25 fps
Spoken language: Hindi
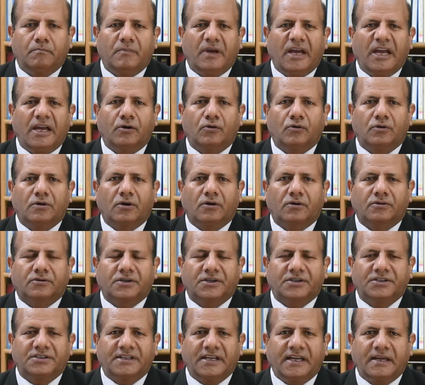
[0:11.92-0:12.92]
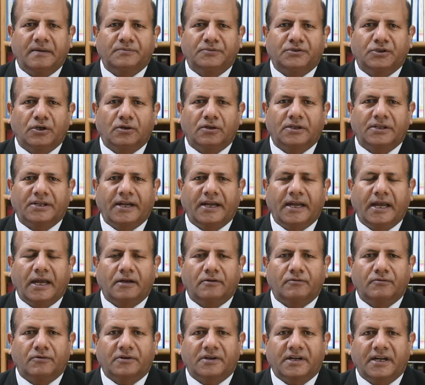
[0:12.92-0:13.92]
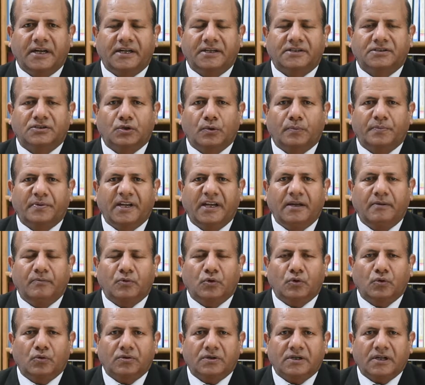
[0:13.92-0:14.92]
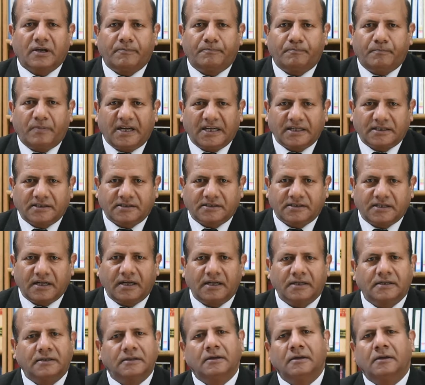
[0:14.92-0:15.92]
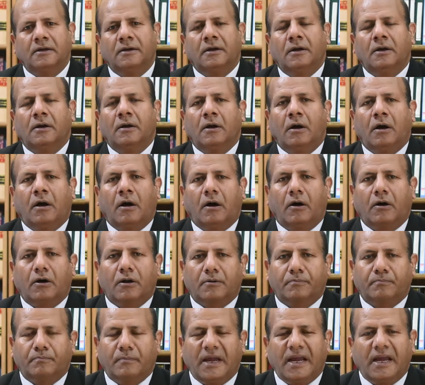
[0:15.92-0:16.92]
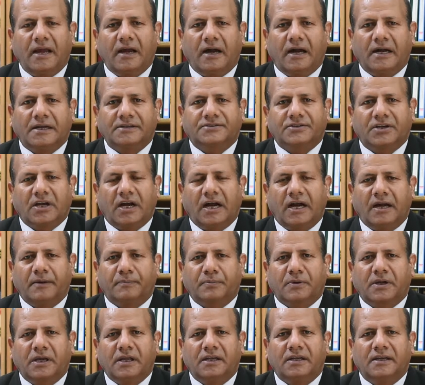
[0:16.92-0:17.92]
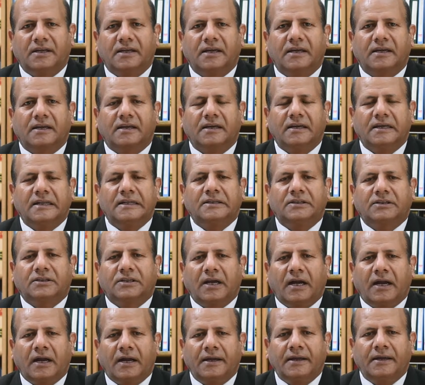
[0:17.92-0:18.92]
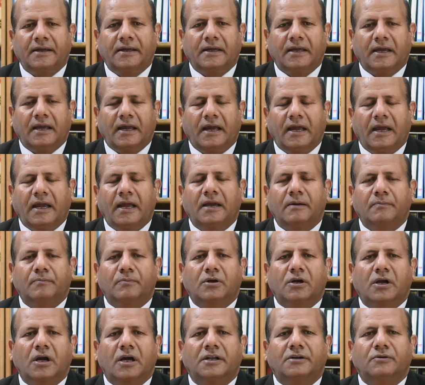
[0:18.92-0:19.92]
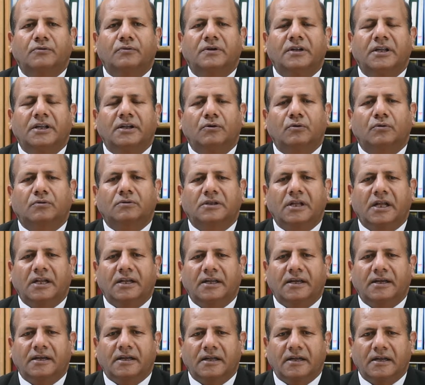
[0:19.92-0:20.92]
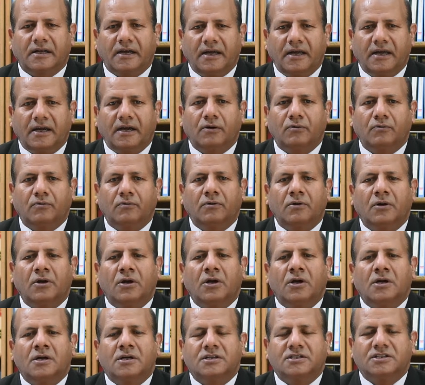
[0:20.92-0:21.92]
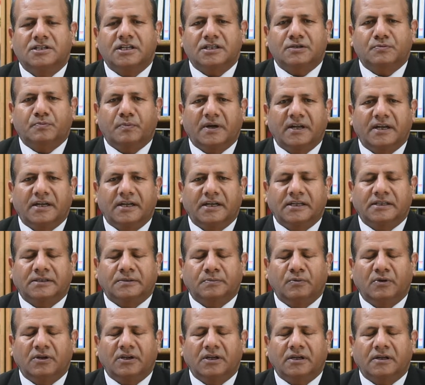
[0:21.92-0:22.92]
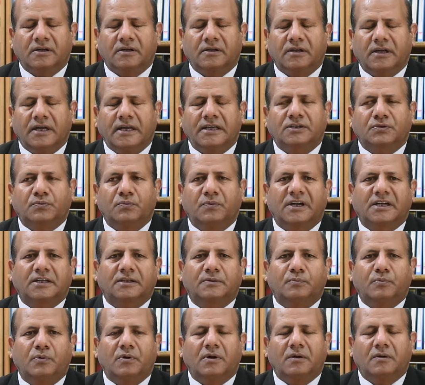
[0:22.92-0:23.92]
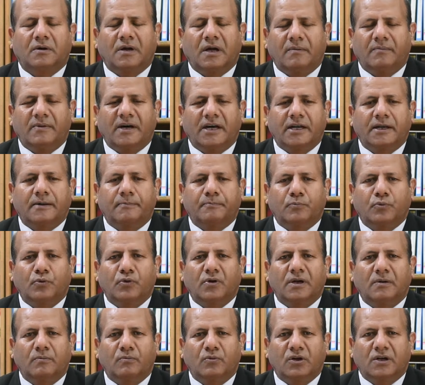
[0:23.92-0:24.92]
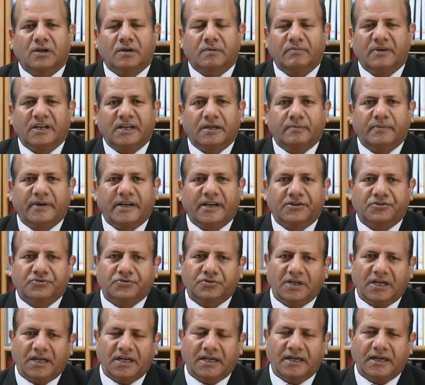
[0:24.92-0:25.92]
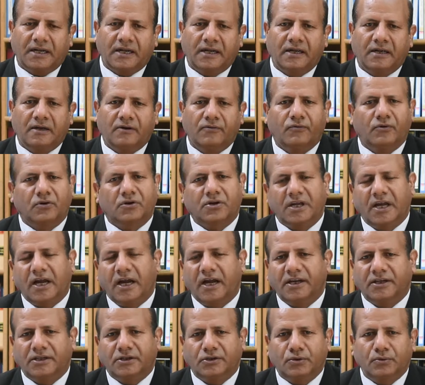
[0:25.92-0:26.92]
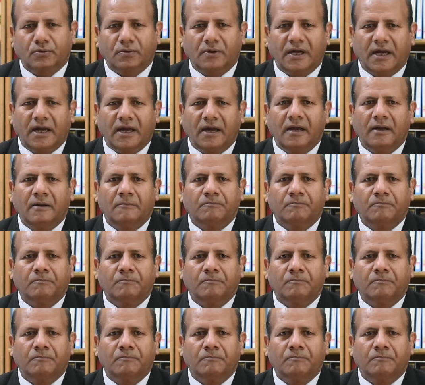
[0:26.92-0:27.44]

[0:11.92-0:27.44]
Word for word: मैं हूं डॉक्टर जी एम चौधरी एडवोकेट सुप्रीम कोर्ट ऑफ पाकिस्तान और मैं आज आपके लिए एक इंतहाई अहम कानूनी नुक्ता लेकर आया हूं जिस पर इस मुल्क इस वक्त हमारे पूरे मुल्क में डिबेट चल रहा है वो क्या इशू है